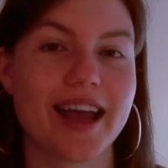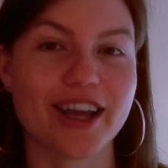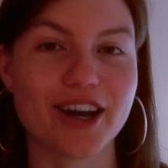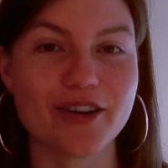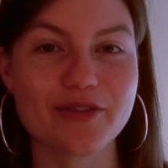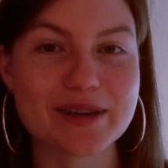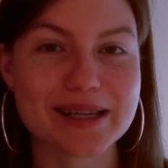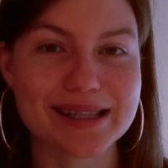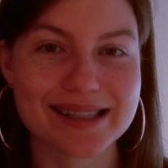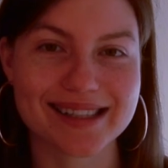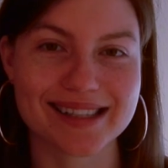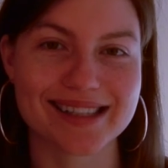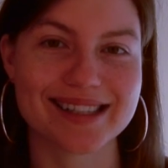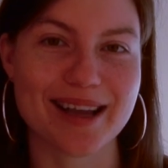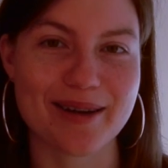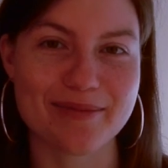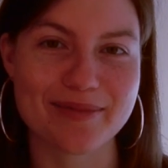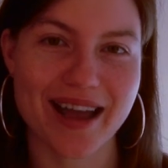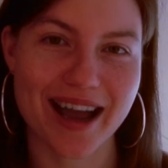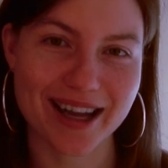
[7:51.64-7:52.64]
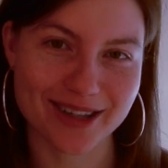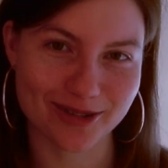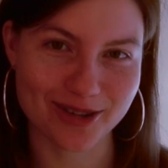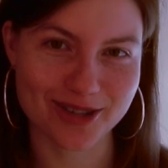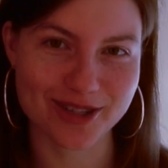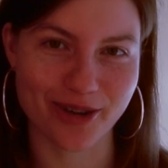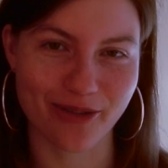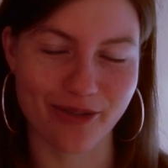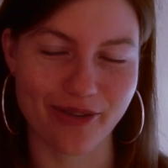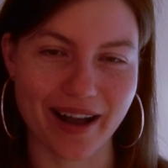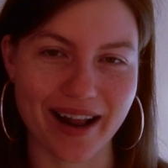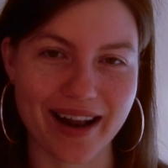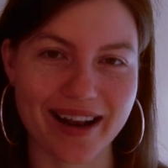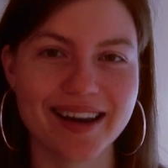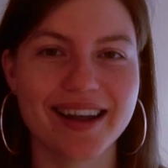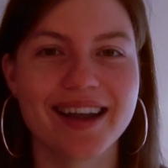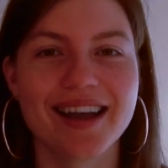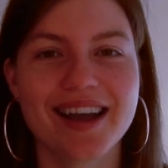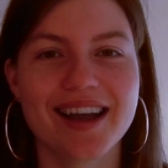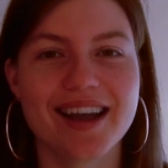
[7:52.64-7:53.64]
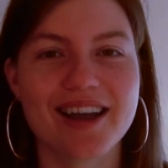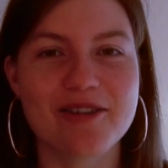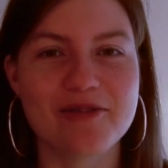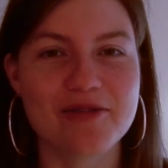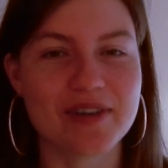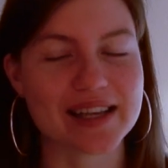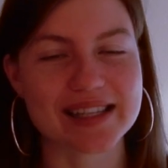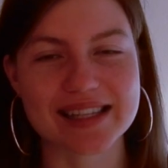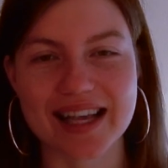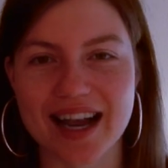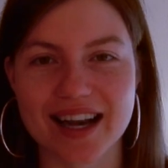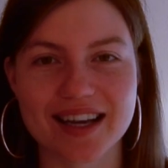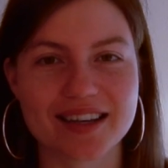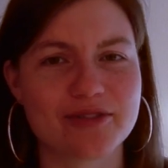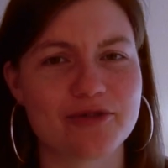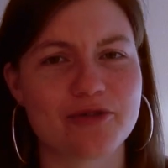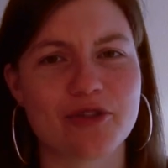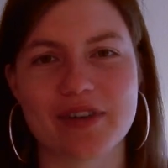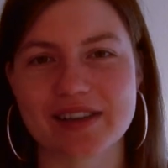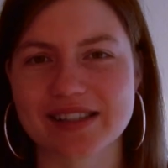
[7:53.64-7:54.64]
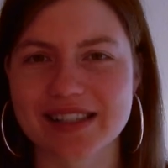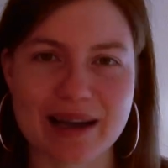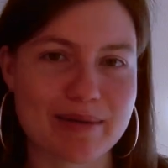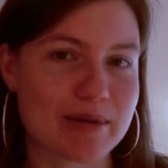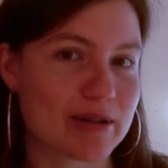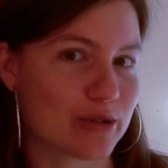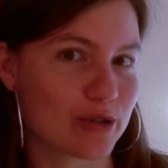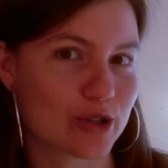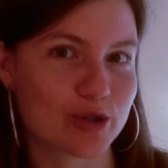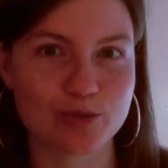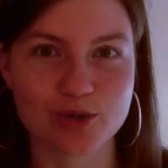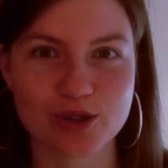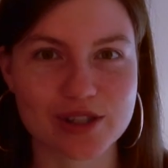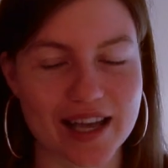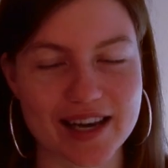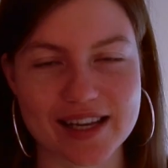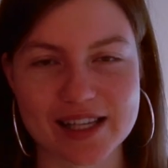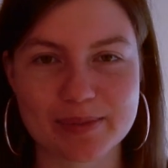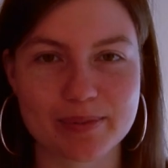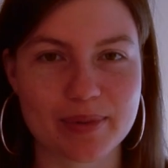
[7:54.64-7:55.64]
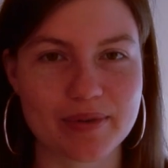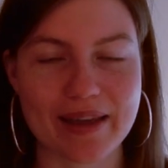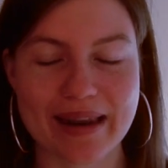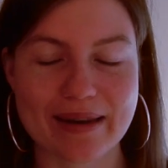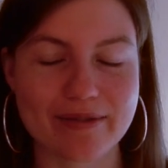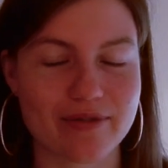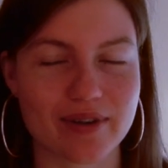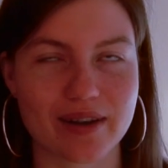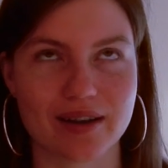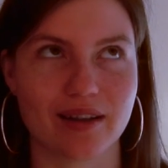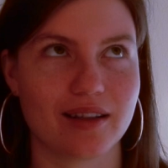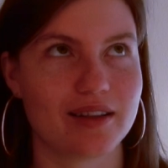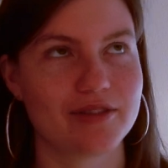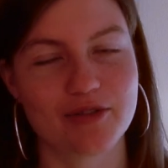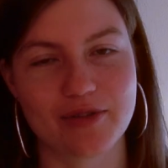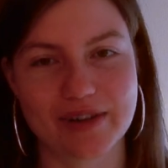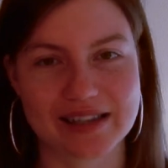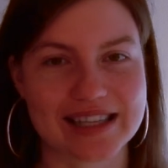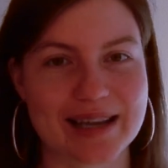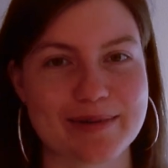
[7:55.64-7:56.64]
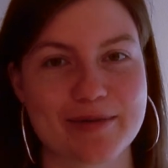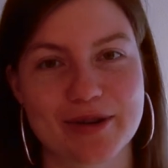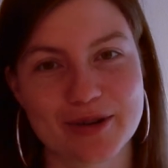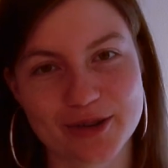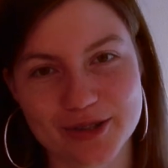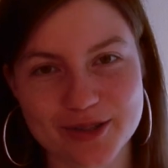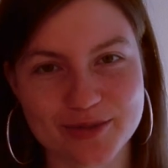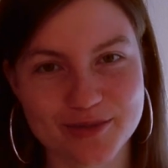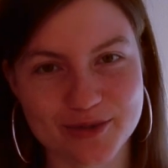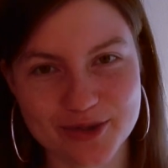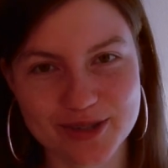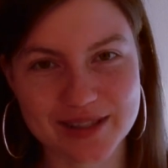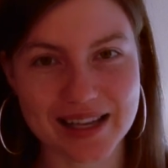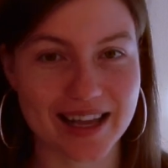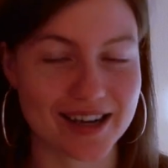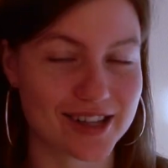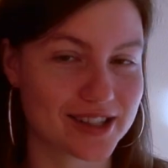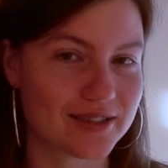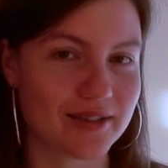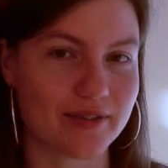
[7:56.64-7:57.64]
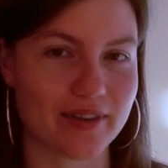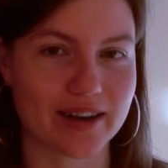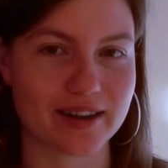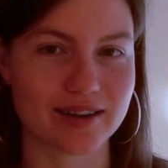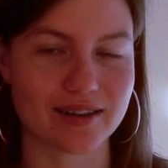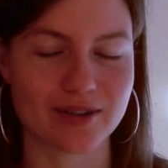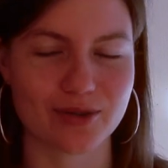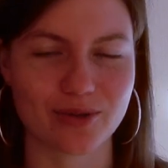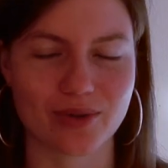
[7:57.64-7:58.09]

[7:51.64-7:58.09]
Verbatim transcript: Ich hoffe, dieses Rezept hat euch gefallen. Wie gesagt, für was kann man Nussmus alles Äh, für was kann man Nussmus alles verwenden?